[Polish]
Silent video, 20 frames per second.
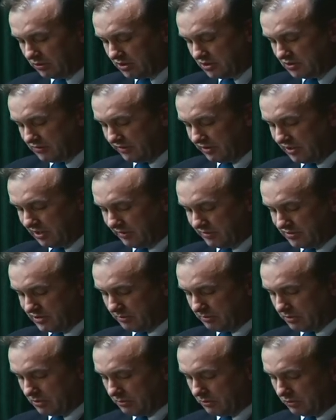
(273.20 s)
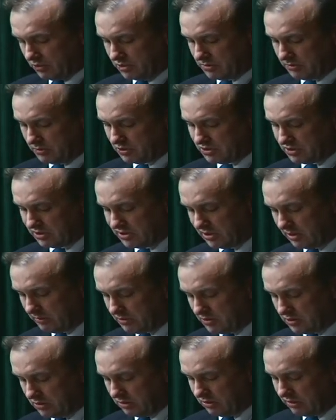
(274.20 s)
też wydawcę, próbując procesami
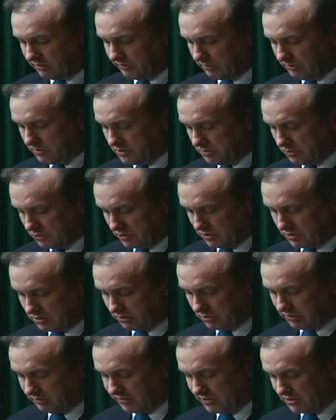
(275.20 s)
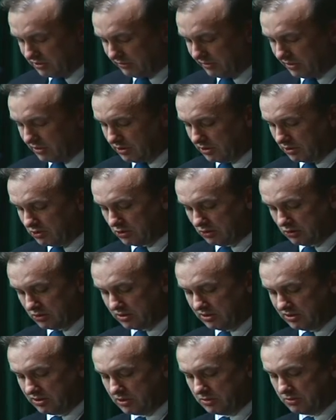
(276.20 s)
sądowymi zmusić go do wycofania
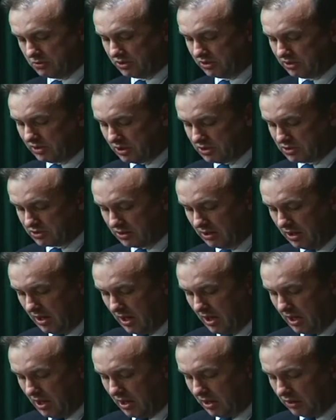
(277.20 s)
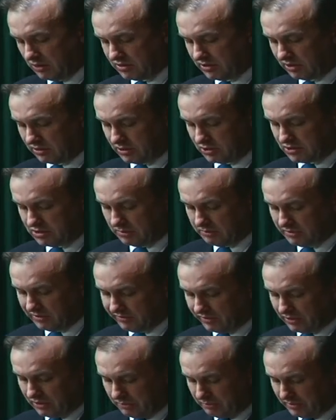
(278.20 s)
książki ze sprzedaży, a ostatecznie
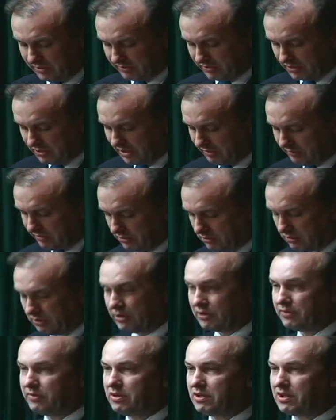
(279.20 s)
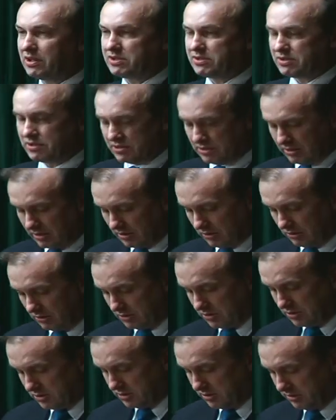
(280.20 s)
pewnie, pewnie nawet do likwidacji
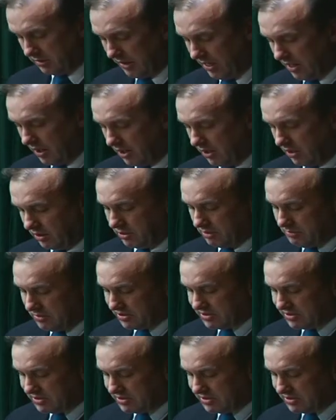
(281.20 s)
działalności. Nie ma